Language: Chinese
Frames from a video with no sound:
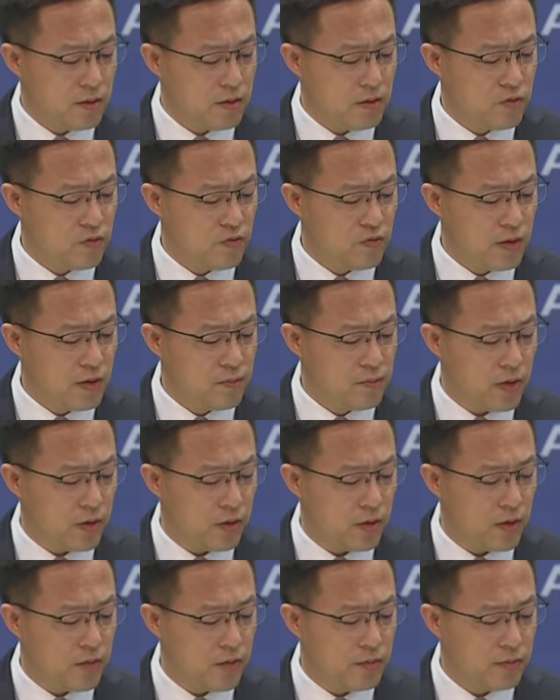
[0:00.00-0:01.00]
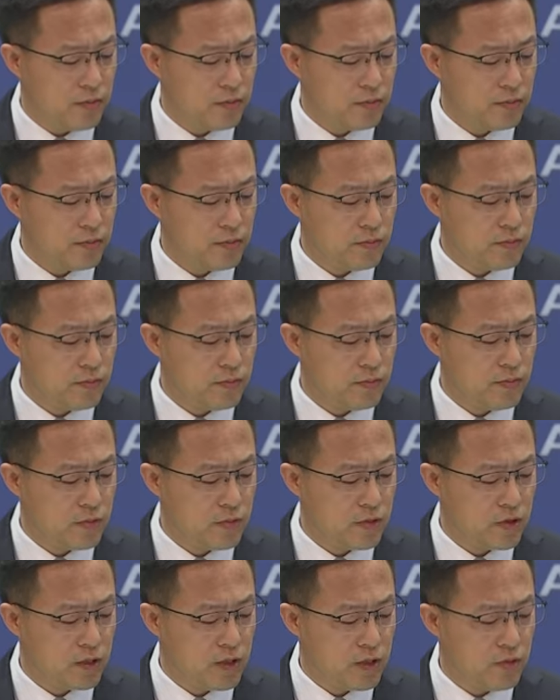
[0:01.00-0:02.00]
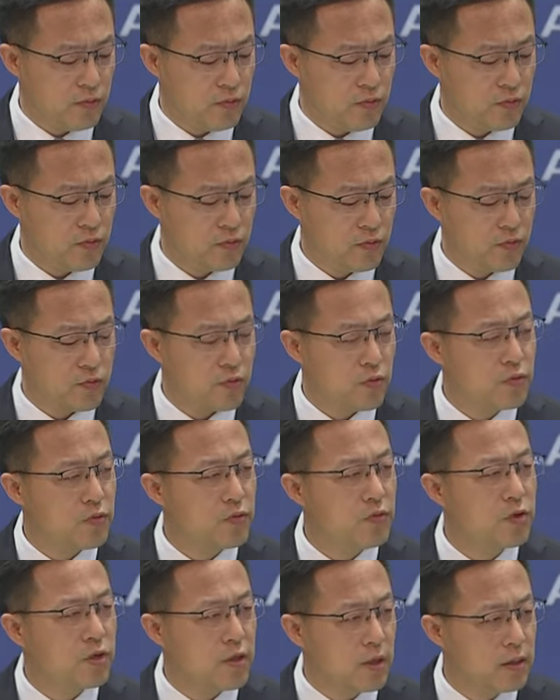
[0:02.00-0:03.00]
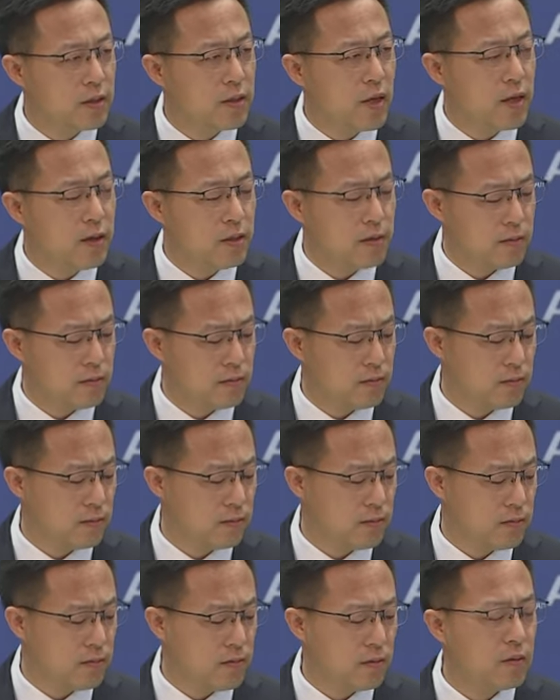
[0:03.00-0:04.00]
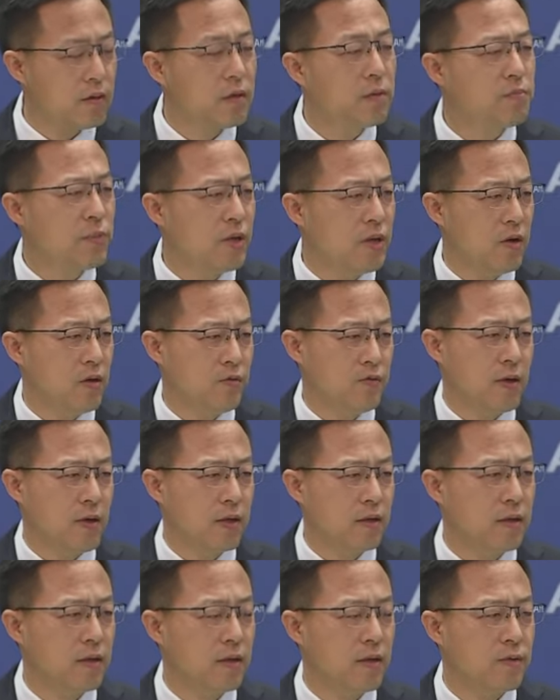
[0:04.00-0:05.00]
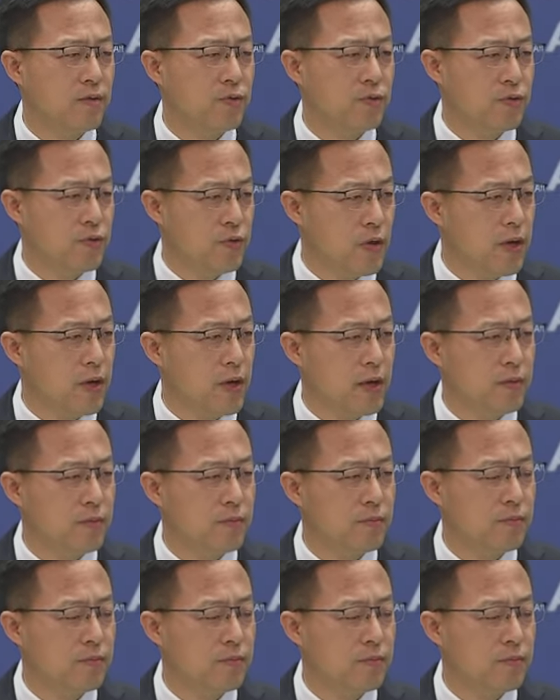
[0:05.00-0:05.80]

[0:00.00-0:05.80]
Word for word: 中方保留进一步作出正当和必要反应的权利。